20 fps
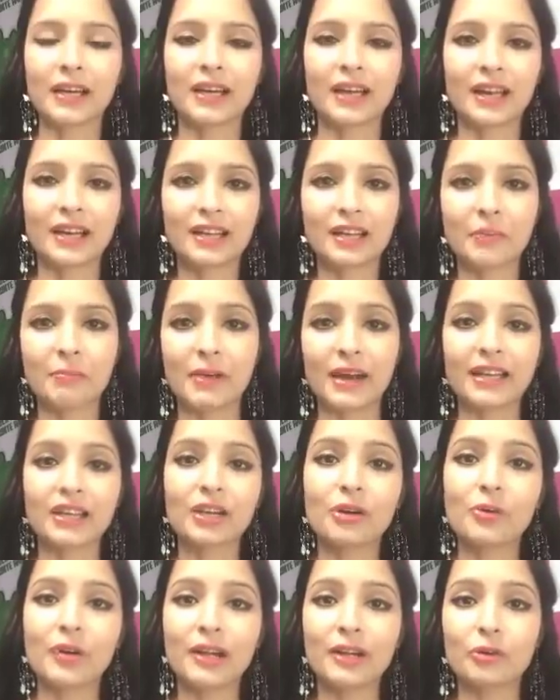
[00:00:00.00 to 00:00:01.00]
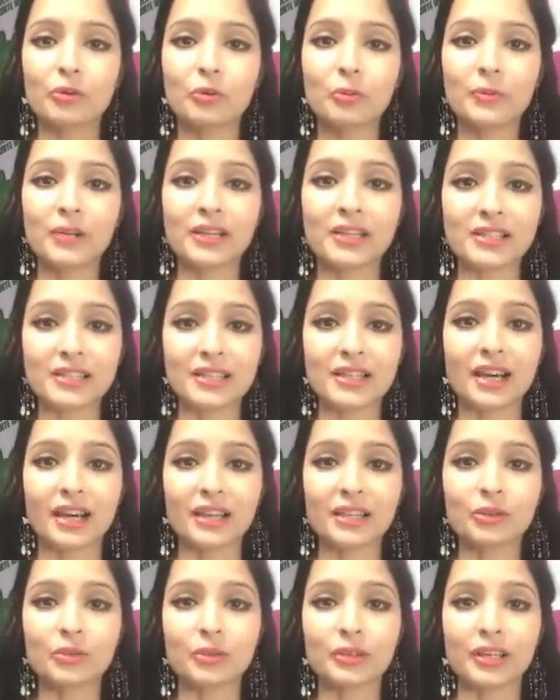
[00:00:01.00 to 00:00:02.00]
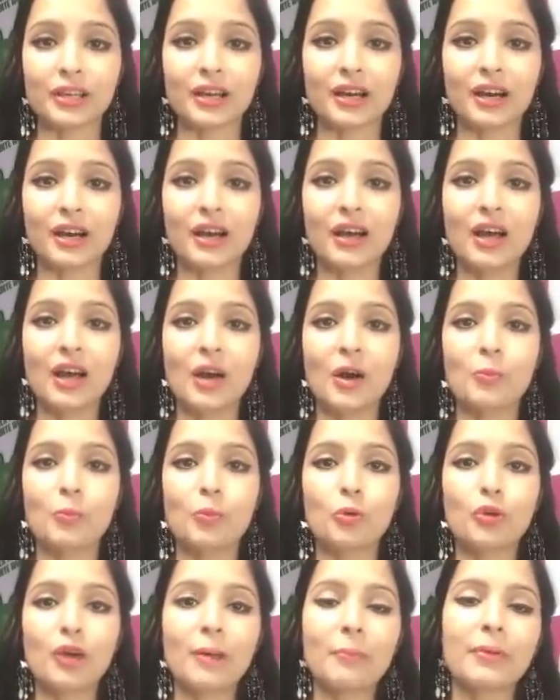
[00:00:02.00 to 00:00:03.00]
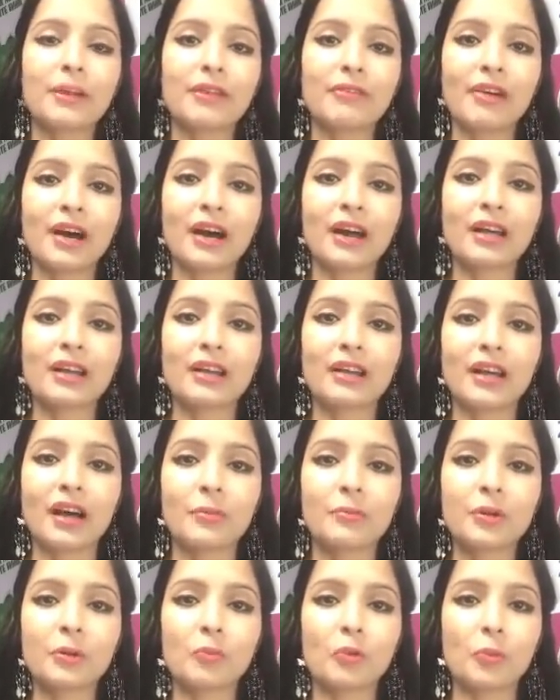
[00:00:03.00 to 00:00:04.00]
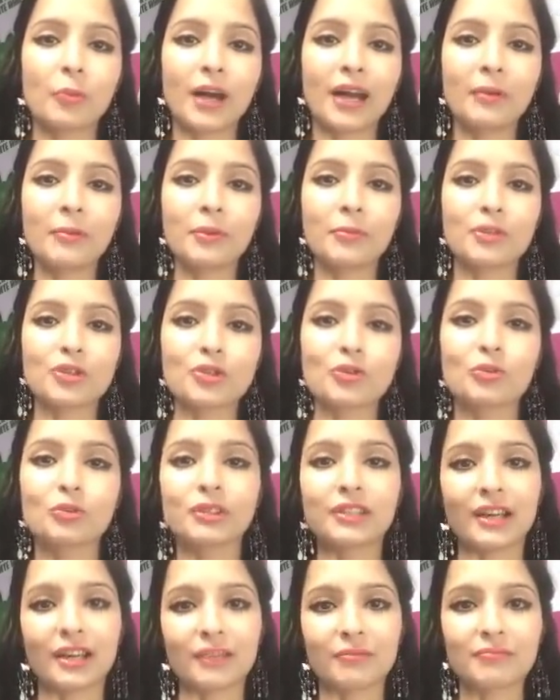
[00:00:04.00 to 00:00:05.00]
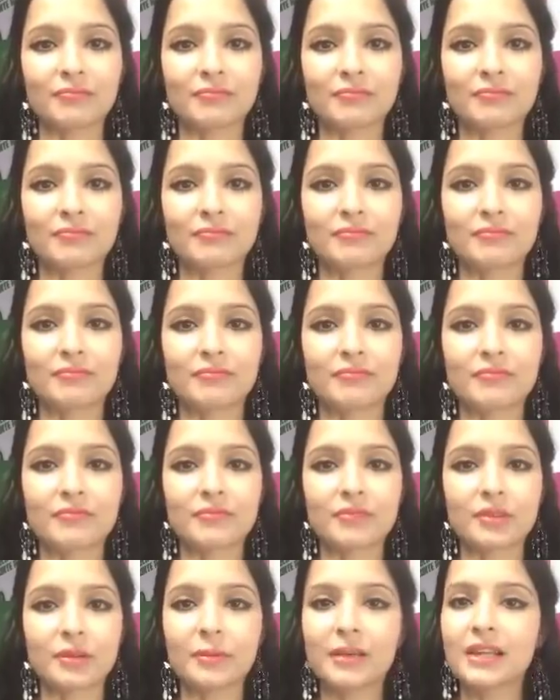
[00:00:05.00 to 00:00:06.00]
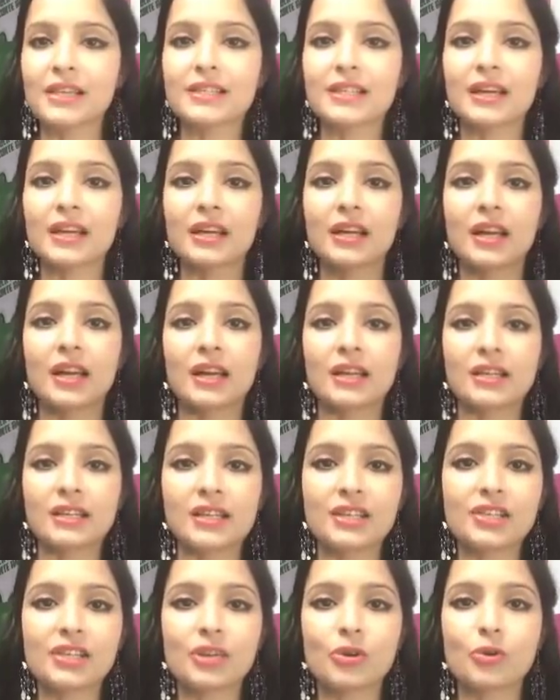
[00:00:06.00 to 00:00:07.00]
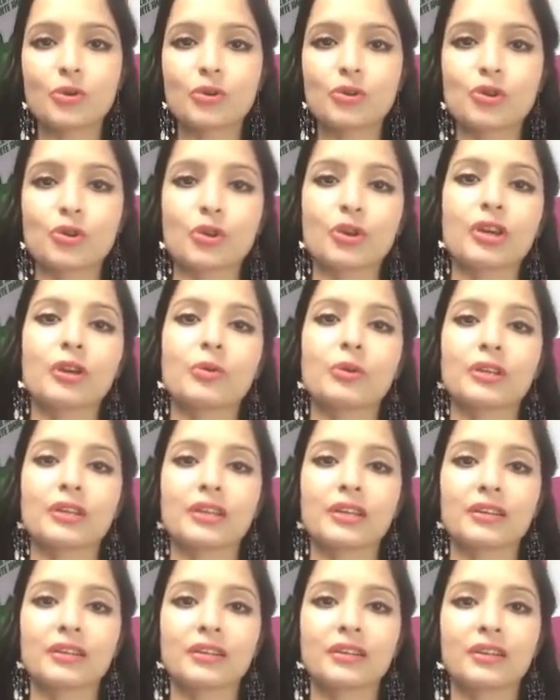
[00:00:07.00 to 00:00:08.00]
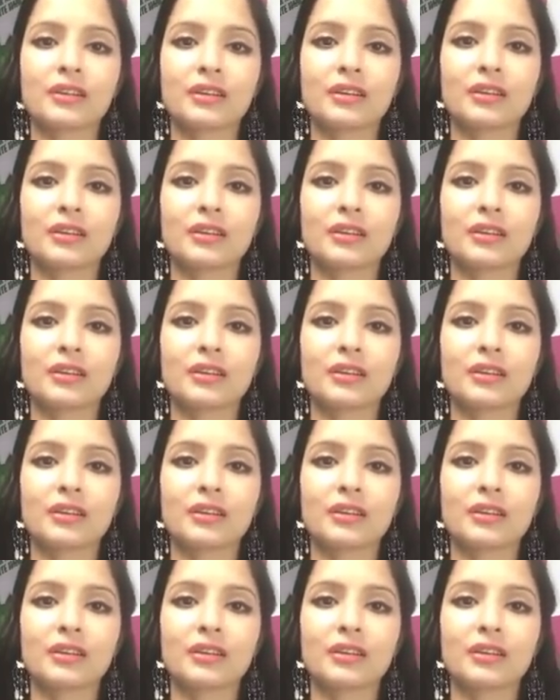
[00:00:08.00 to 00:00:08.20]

अपने घर के बैठक वाले रूम में नजर डाली तो देखा पूरा परिवार अपने मोबाइल में मशगूल था सभी के सर नीचे की ओर झुके हुए थे